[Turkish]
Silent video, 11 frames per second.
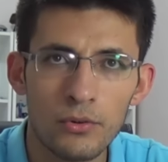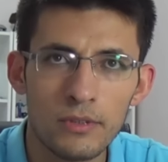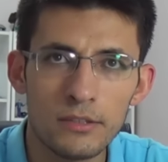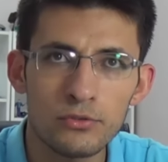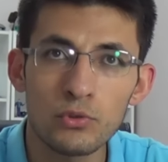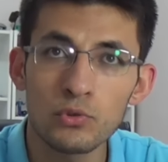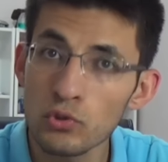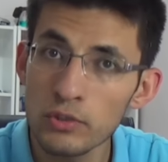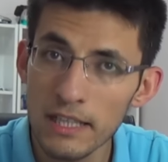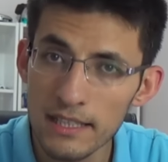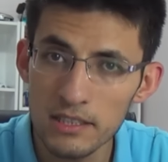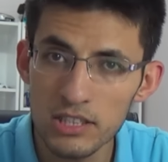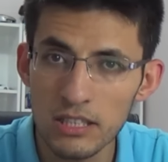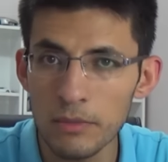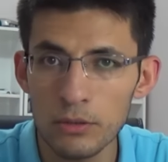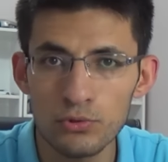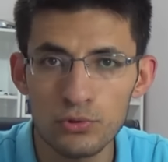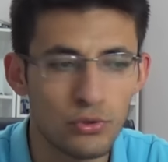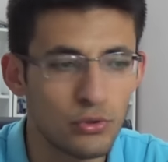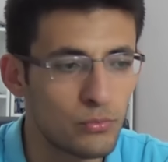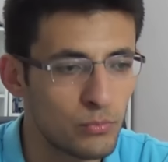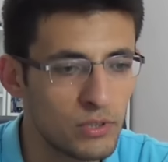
Ondan sonra Dota 2 çekmeyi düşünüyorum.